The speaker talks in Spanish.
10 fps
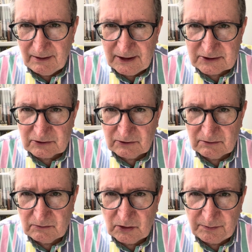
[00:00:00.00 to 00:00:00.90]

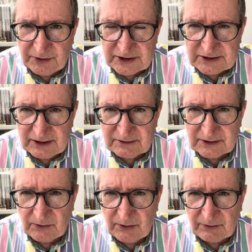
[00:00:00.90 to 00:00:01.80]
Eso no puede ser
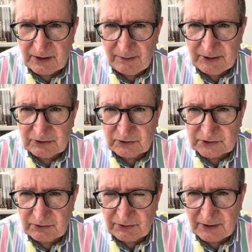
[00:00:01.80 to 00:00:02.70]
según el ordenamiento
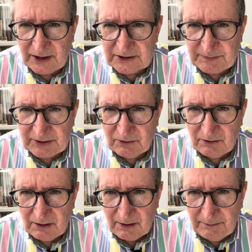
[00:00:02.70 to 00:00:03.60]
constitucional español,